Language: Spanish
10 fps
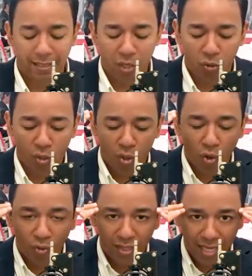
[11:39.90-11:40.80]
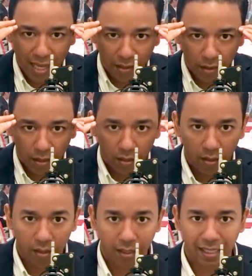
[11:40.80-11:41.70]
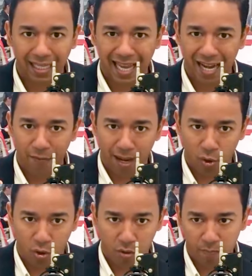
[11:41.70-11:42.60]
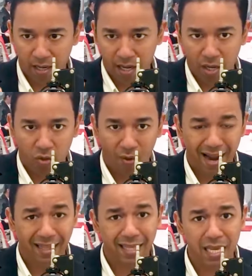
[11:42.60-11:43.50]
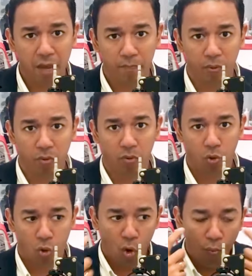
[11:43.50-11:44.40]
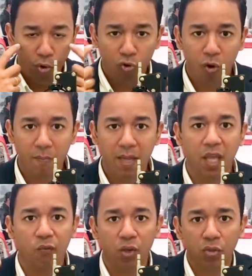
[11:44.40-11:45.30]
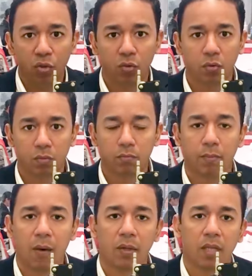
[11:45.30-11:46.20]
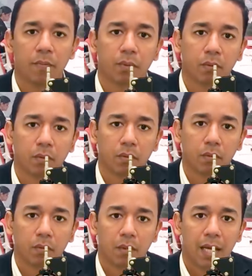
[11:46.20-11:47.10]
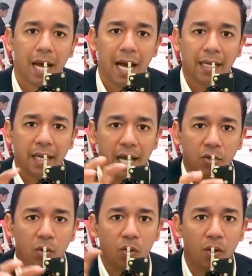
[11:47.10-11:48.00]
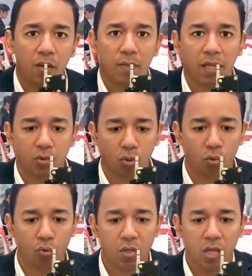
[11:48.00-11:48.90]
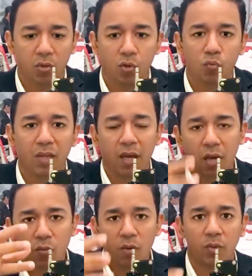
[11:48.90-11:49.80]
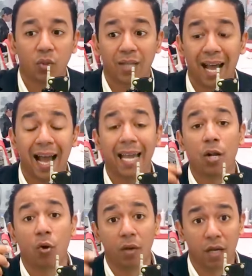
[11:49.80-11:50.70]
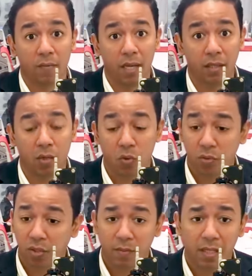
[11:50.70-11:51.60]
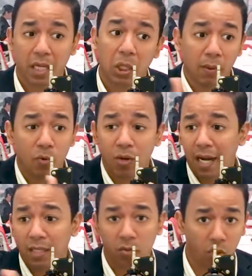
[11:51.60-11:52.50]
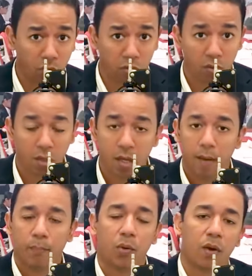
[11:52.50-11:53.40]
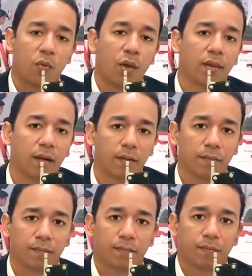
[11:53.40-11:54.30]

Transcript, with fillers: Si yo estoy consciente que el valor para ello es el tiempo, como yo en mi edificio bajo el tiempo, agregándole los elementos, uniéndolo en un mismo. Entonces, ahí lógicamente, cuando ese mercado va a buscar el entorno, pues no encuentra.